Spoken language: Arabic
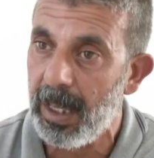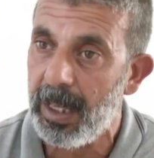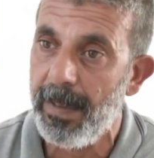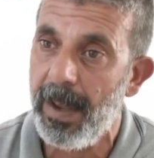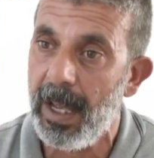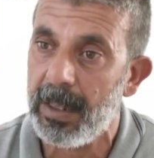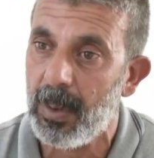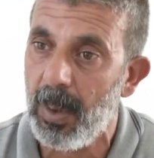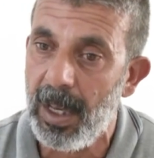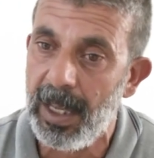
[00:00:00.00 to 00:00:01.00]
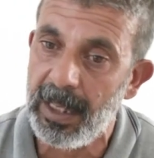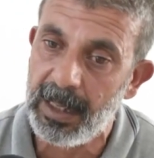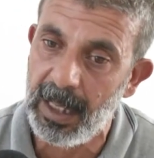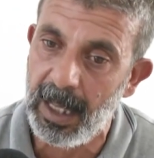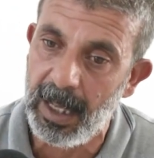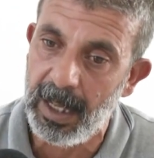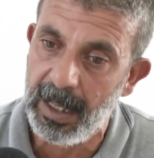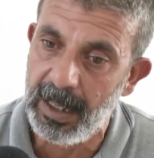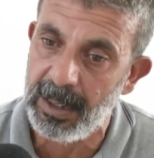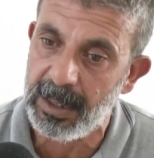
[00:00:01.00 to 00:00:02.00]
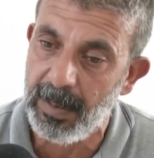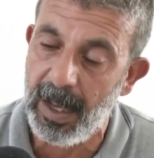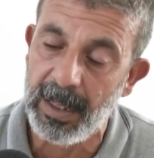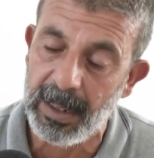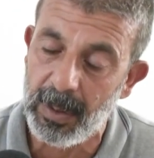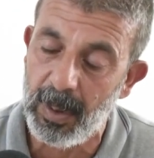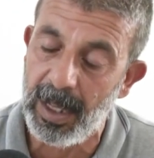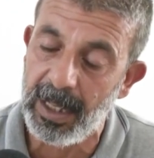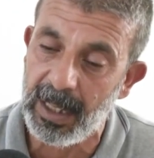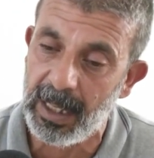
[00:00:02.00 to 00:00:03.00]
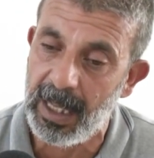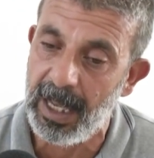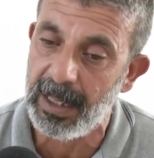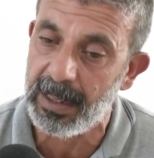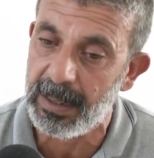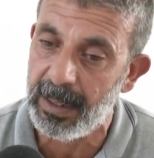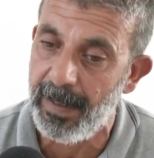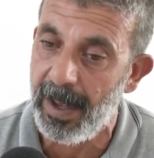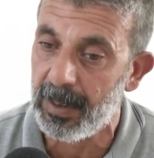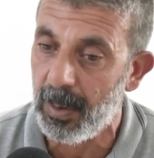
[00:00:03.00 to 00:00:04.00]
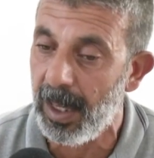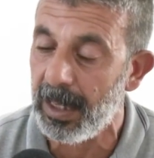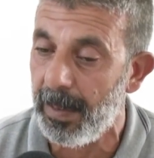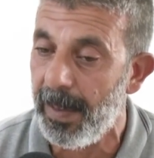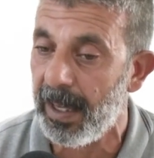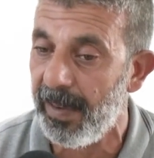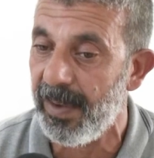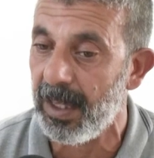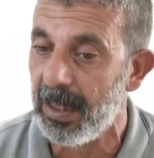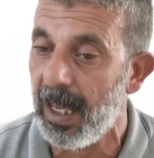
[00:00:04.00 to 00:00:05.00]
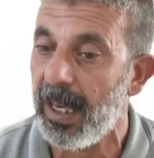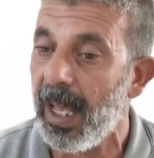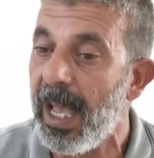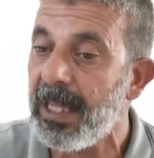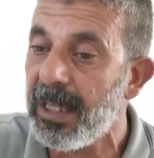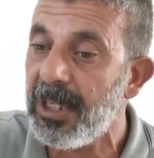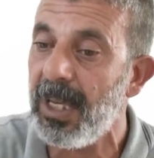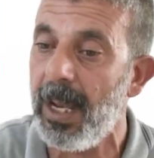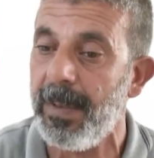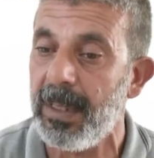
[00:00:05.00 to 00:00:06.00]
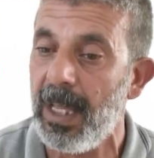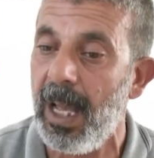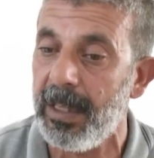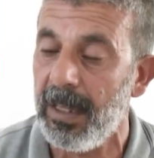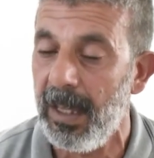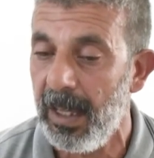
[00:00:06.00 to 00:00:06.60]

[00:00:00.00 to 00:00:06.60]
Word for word: كمعات كليتها الشمال كليتها كانت كمعات كليتها ماكله فيها اطلاق لغايه رجلها من تحت